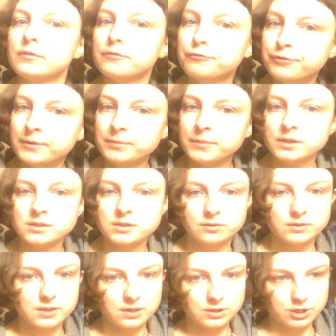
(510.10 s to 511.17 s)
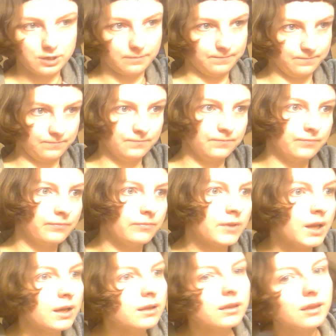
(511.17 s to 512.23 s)
Wymień, co oznacza
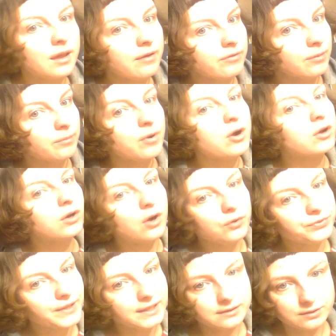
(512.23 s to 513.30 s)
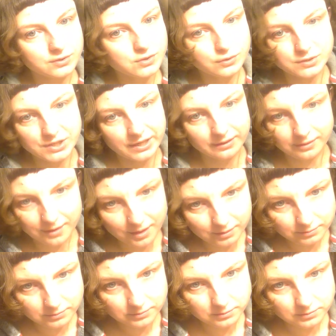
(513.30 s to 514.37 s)
nie wiem, kontakt
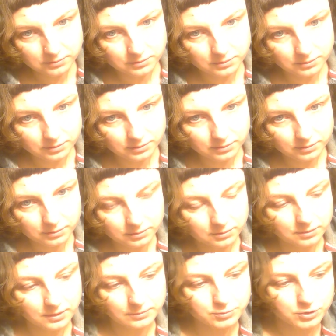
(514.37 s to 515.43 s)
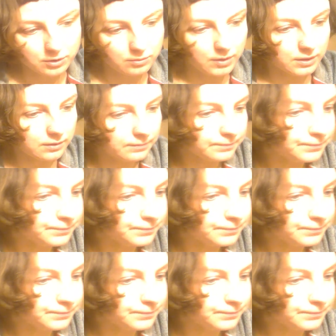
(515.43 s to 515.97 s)
codziennie na przykład.